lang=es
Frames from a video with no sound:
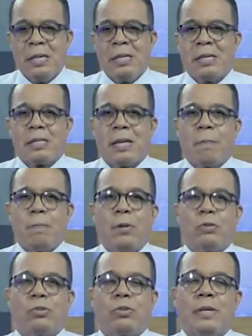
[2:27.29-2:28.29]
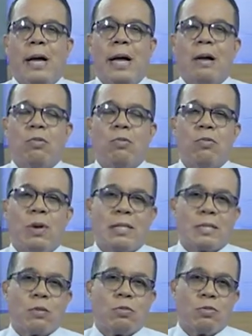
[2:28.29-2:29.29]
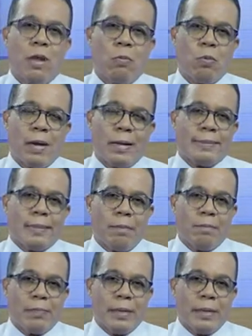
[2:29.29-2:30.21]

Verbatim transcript: se producirá una segunda vuelta